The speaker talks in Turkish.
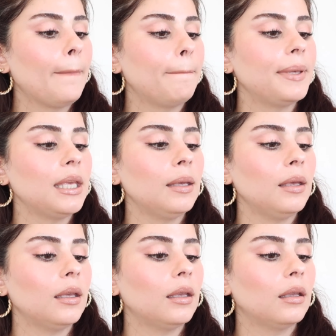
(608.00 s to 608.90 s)

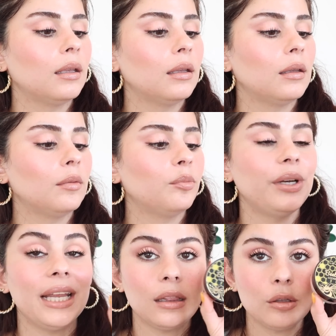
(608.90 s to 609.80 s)
bir
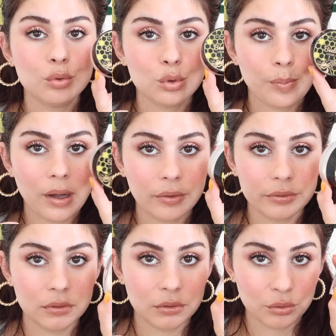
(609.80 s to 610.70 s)
Bread Loose
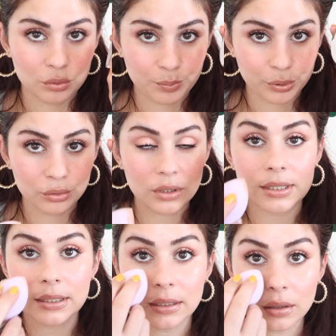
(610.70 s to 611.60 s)
Pow
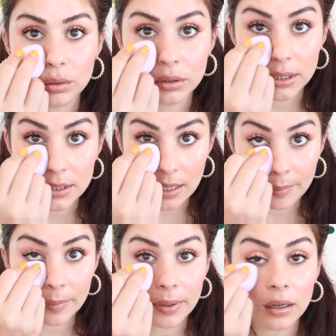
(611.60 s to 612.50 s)
pudrasını
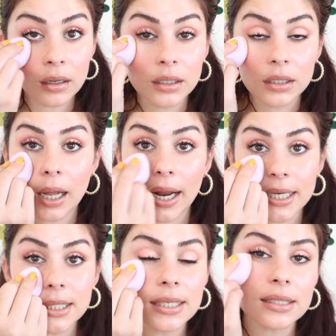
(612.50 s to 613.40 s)
kullanacağım ama
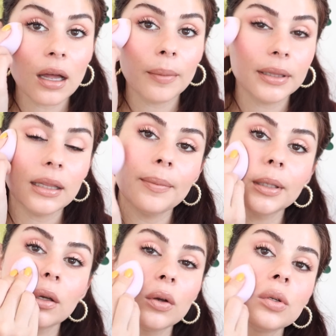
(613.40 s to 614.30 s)
her şeyi
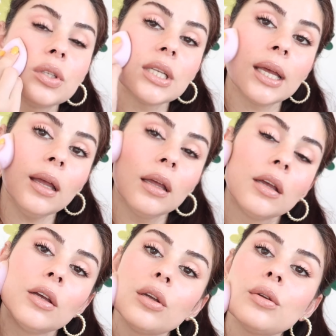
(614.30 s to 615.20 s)
sabitlemeden önce
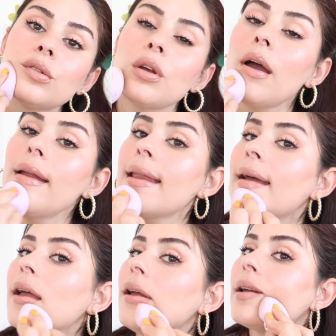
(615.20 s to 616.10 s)

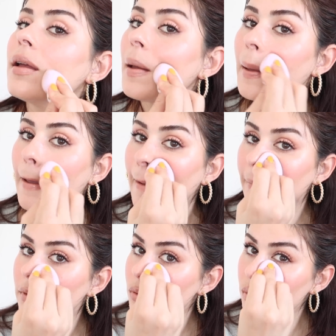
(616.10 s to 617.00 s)
şöyle
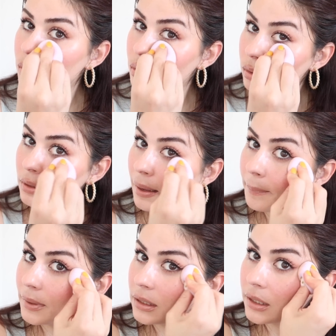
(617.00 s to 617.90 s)

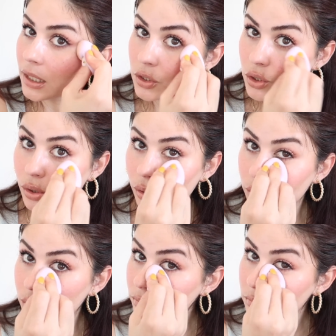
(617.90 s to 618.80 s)
üstünden bir
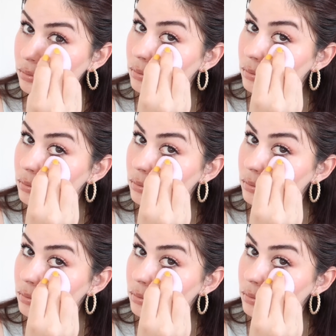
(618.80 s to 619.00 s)
geçiyorum.